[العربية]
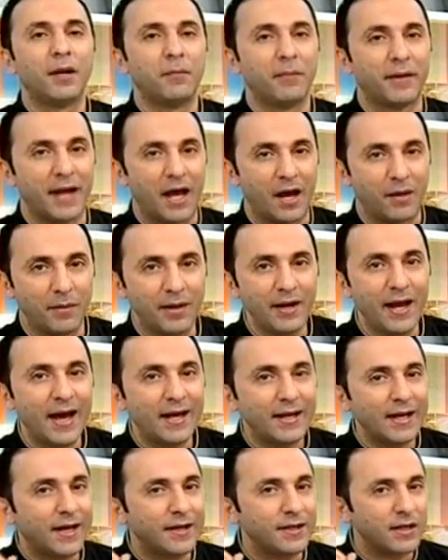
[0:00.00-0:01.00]
ورشة
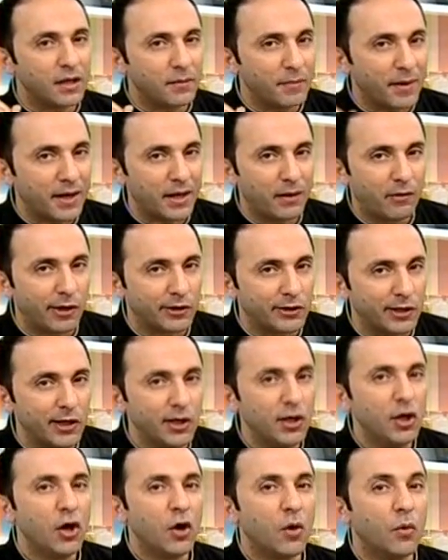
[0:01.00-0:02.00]
ملح مع الشيف
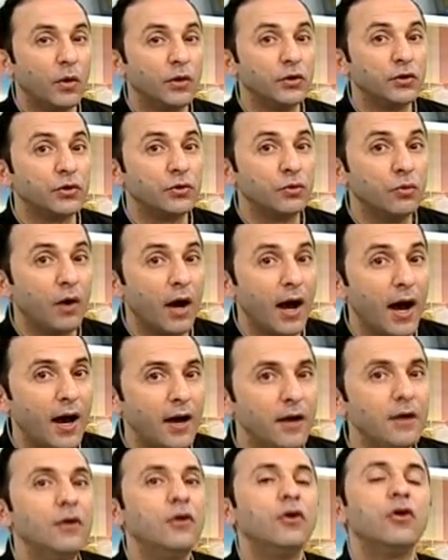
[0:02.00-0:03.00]
شادي على
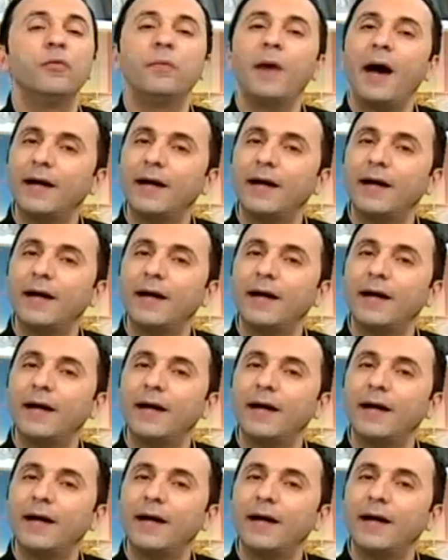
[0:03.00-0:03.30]
فتوتشيني مع